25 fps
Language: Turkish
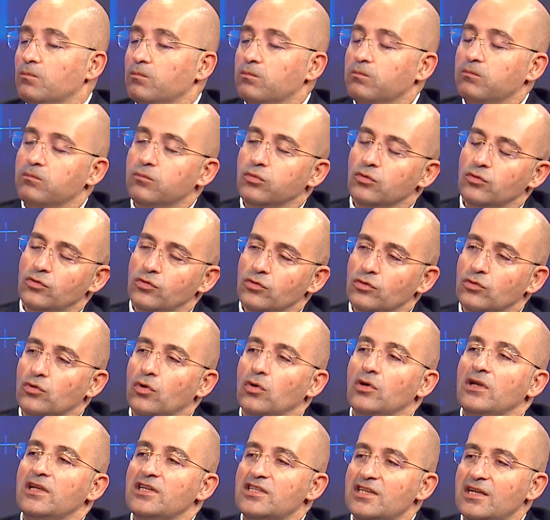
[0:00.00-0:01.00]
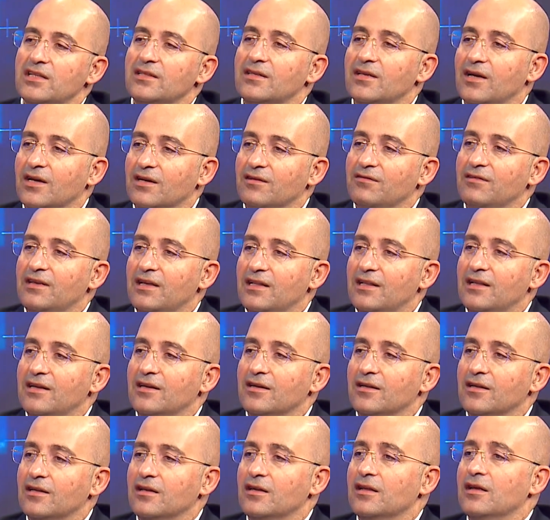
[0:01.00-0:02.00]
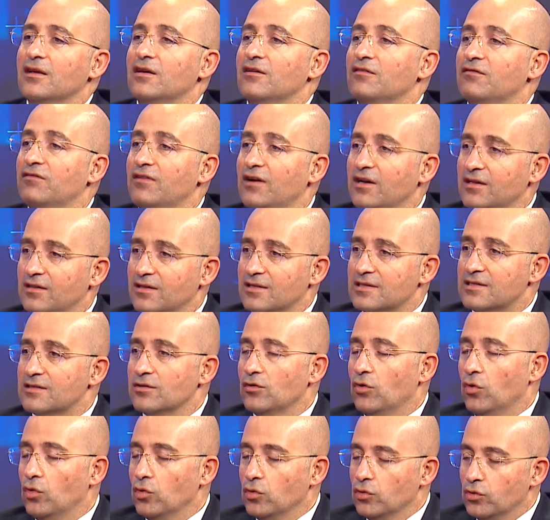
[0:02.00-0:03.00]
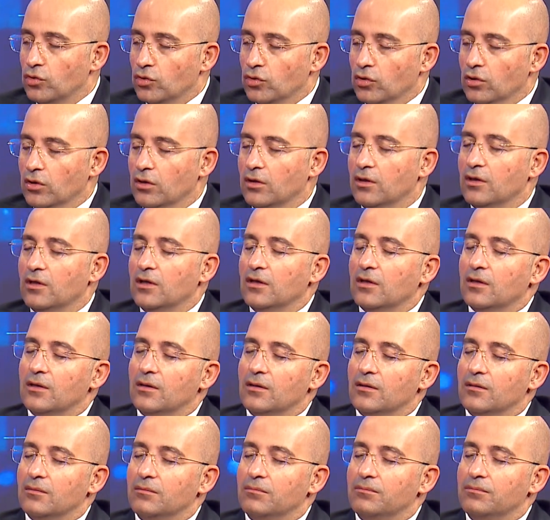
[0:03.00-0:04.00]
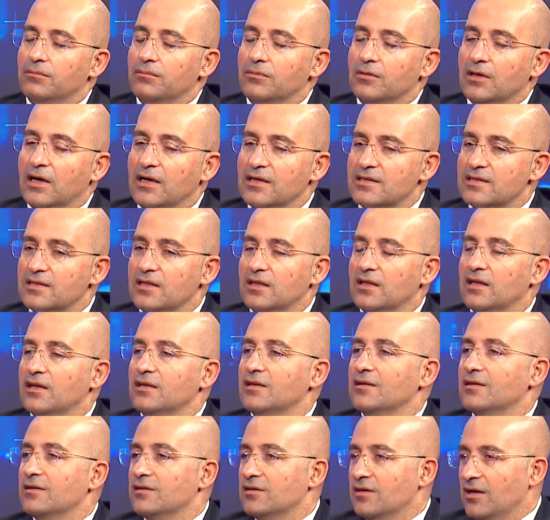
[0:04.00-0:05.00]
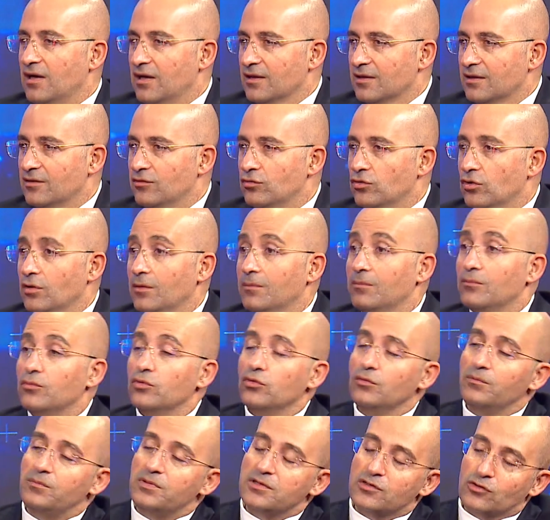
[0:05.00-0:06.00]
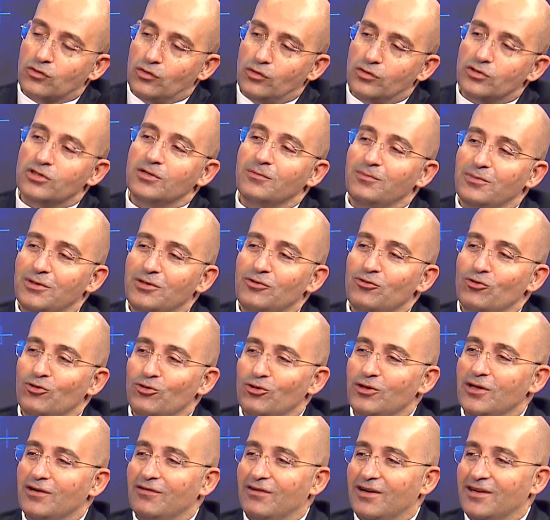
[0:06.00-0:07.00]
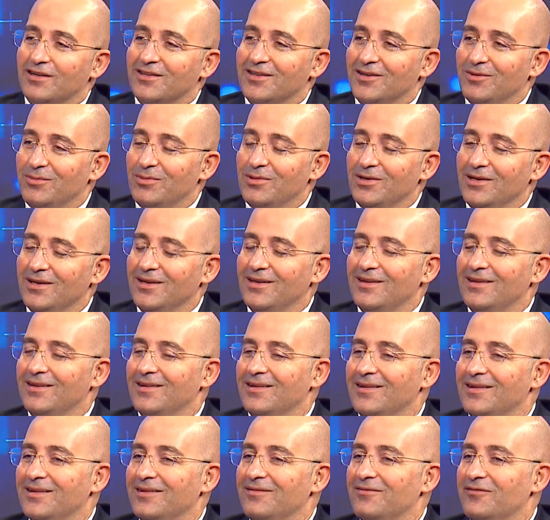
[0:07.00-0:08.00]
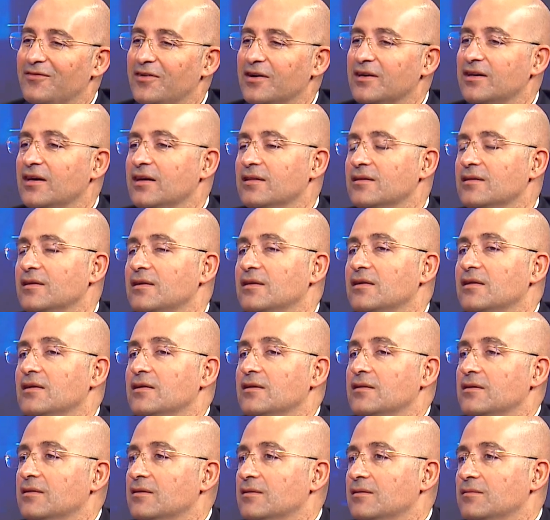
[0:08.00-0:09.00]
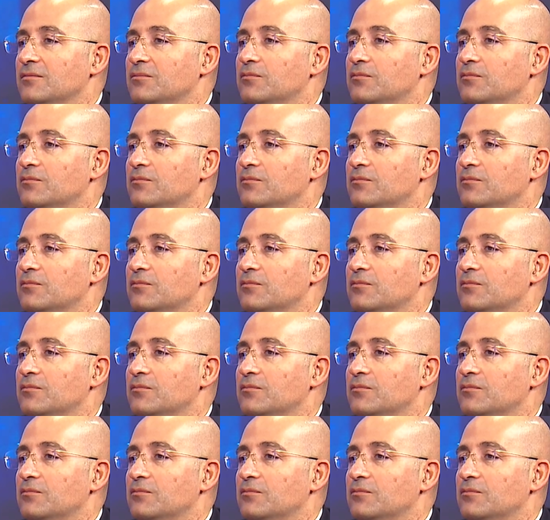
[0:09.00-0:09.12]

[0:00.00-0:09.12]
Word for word: bu tür kolajen takviyelerinin faydası, faydası oluyor. Evet hocam. E, hastalar rahatlıyor. Bunun psikolojik bir yönü de var tabii. Evet. Ee, fakat e,